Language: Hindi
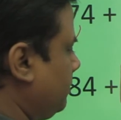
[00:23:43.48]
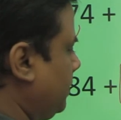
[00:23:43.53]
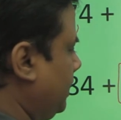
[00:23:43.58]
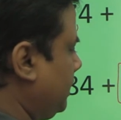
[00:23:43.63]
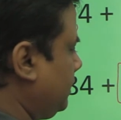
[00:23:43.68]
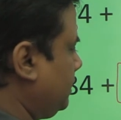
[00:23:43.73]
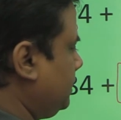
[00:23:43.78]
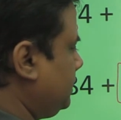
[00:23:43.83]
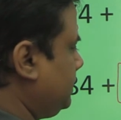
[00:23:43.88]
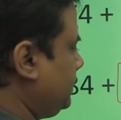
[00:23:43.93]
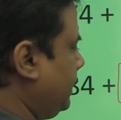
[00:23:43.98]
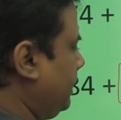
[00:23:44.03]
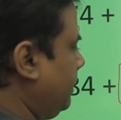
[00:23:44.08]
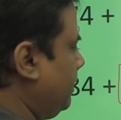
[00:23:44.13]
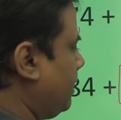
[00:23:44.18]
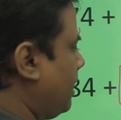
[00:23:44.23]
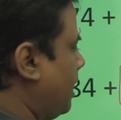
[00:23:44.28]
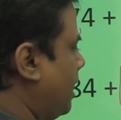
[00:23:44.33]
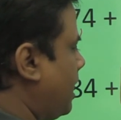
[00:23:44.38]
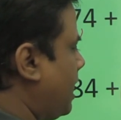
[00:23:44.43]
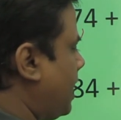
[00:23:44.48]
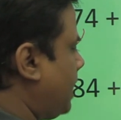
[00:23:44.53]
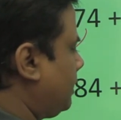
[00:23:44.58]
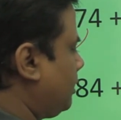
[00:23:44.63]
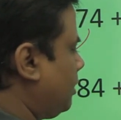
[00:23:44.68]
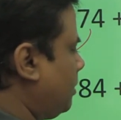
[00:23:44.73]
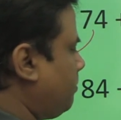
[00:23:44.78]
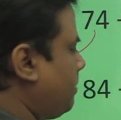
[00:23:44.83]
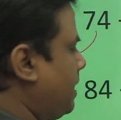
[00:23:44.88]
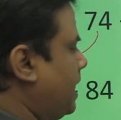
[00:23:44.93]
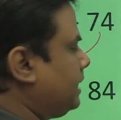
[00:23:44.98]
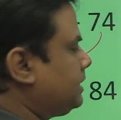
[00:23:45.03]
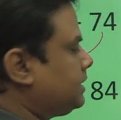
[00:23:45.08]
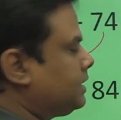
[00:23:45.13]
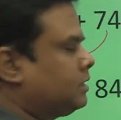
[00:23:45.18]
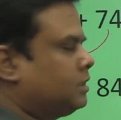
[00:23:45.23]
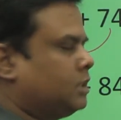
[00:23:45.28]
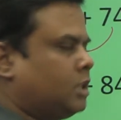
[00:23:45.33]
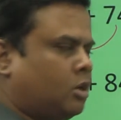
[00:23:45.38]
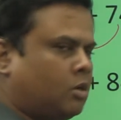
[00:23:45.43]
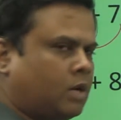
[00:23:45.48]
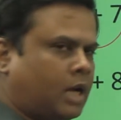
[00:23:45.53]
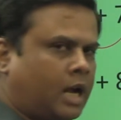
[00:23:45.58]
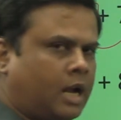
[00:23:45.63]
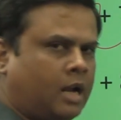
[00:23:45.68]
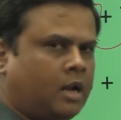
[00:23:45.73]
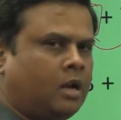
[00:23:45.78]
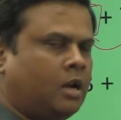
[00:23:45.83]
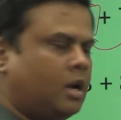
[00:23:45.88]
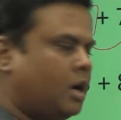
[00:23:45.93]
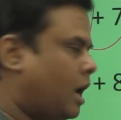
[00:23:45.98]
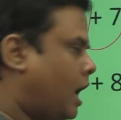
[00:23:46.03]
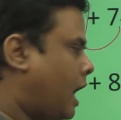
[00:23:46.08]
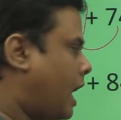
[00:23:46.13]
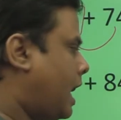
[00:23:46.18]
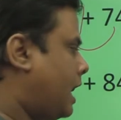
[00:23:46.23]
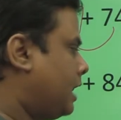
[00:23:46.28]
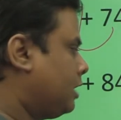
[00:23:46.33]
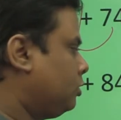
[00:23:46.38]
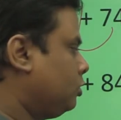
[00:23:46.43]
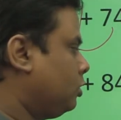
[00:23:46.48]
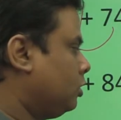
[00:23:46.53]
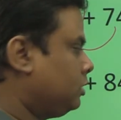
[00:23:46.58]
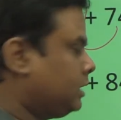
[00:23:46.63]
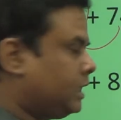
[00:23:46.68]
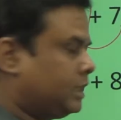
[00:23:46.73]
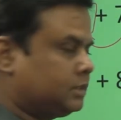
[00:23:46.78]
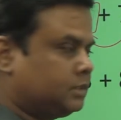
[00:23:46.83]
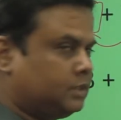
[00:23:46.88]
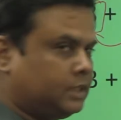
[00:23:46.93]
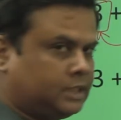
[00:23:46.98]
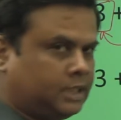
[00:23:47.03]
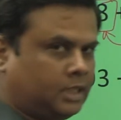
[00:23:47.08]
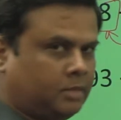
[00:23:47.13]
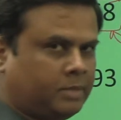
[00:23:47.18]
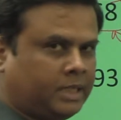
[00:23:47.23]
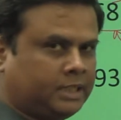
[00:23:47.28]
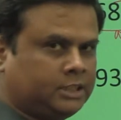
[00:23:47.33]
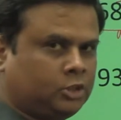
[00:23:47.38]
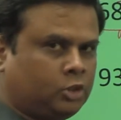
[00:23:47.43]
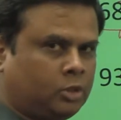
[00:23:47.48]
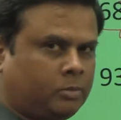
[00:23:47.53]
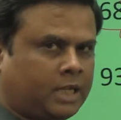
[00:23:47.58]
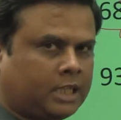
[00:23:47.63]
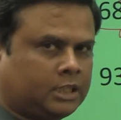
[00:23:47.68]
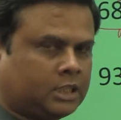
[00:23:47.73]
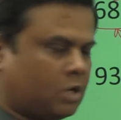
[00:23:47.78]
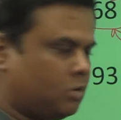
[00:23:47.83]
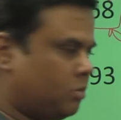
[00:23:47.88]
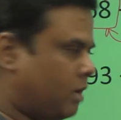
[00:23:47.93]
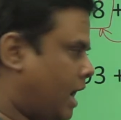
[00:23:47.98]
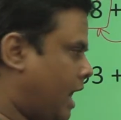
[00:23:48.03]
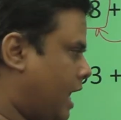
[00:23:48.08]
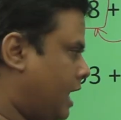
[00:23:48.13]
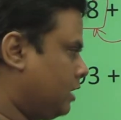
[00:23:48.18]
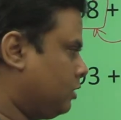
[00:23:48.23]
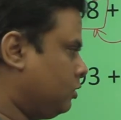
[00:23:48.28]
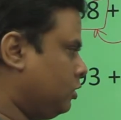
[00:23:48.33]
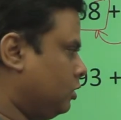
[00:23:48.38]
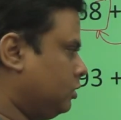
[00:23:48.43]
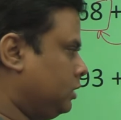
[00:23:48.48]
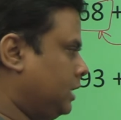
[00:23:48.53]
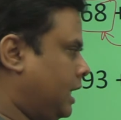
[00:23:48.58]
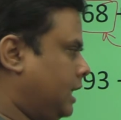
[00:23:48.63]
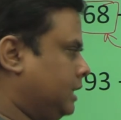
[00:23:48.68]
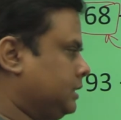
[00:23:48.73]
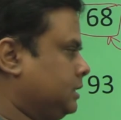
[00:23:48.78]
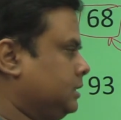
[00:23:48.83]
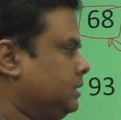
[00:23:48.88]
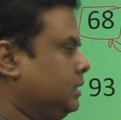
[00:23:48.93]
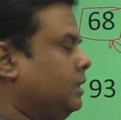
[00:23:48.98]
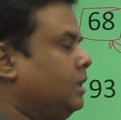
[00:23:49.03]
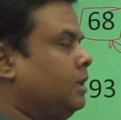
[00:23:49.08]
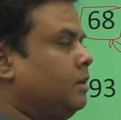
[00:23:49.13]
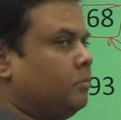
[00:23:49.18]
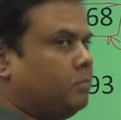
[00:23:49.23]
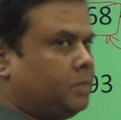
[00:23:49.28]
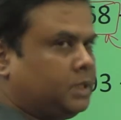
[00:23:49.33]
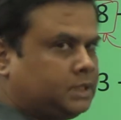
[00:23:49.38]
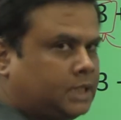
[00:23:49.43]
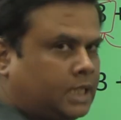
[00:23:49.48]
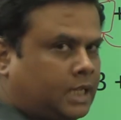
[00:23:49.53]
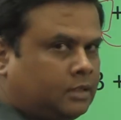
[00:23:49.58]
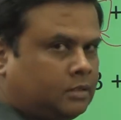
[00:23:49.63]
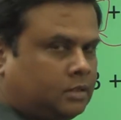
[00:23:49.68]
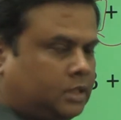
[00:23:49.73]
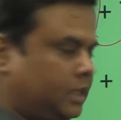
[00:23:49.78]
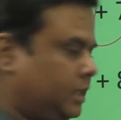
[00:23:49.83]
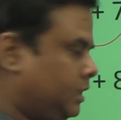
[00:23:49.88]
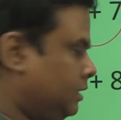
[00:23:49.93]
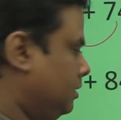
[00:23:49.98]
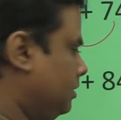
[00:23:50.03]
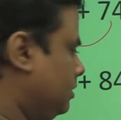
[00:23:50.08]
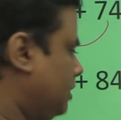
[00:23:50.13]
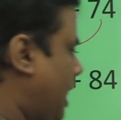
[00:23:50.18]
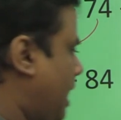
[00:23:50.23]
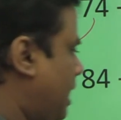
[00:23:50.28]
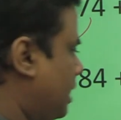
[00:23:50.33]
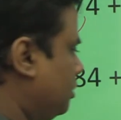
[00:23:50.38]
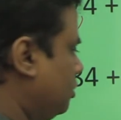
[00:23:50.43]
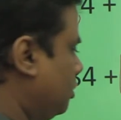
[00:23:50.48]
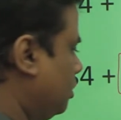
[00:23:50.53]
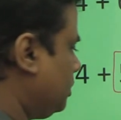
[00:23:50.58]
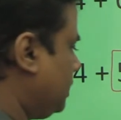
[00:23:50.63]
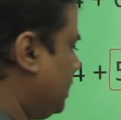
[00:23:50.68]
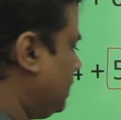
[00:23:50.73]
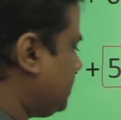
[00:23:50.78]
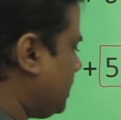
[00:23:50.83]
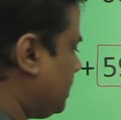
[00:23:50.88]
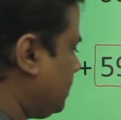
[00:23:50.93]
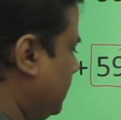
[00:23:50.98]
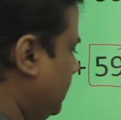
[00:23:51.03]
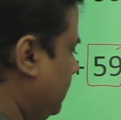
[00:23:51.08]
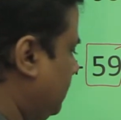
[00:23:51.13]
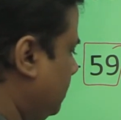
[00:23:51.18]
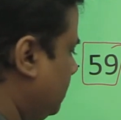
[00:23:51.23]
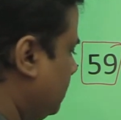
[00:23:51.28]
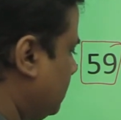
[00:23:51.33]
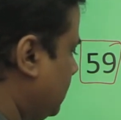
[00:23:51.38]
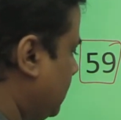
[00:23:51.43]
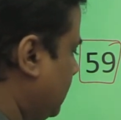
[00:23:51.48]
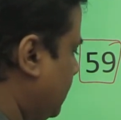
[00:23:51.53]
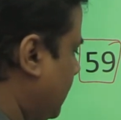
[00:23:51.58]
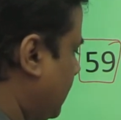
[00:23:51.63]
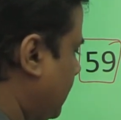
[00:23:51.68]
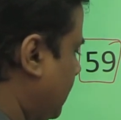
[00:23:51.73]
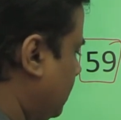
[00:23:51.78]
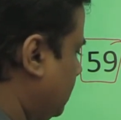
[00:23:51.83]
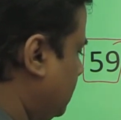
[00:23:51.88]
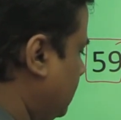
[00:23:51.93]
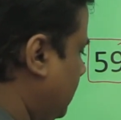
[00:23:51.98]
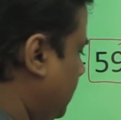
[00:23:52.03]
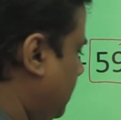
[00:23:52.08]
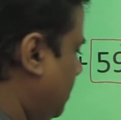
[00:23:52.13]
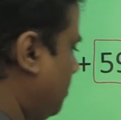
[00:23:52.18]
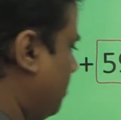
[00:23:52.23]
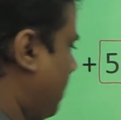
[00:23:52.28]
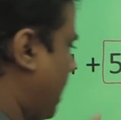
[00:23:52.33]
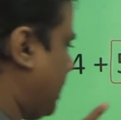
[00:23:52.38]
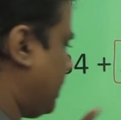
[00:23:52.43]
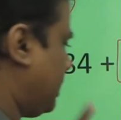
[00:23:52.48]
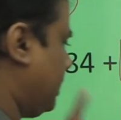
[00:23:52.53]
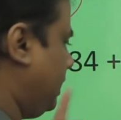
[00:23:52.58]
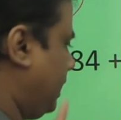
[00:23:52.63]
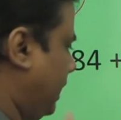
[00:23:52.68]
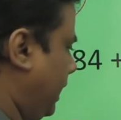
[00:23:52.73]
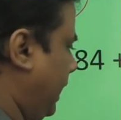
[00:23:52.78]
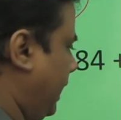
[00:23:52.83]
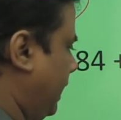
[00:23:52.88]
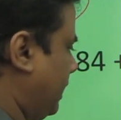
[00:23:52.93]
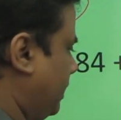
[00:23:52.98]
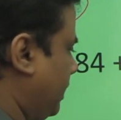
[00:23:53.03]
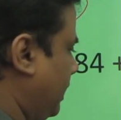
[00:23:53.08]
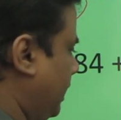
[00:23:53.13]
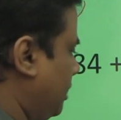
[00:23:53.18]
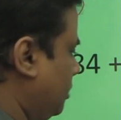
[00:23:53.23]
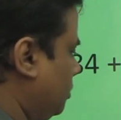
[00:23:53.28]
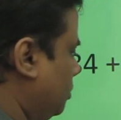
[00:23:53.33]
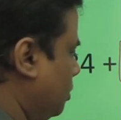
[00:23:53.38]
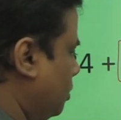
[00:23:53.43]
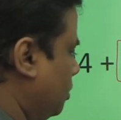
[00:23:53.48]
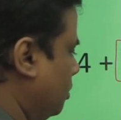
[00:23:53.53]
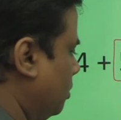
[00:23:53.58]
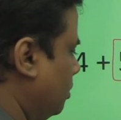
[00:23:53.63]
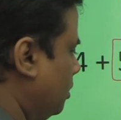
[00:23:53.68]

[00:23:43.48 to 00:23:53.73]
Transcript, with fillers: में लिख दीजिए आठ और पाँच कितना होगा आठ दो दस देखिए मैं जीरो बनाता हूं आठ दो दस बचा तीन तो आठ दो दस और तीन तेरह का तीन बाकी एक एक दो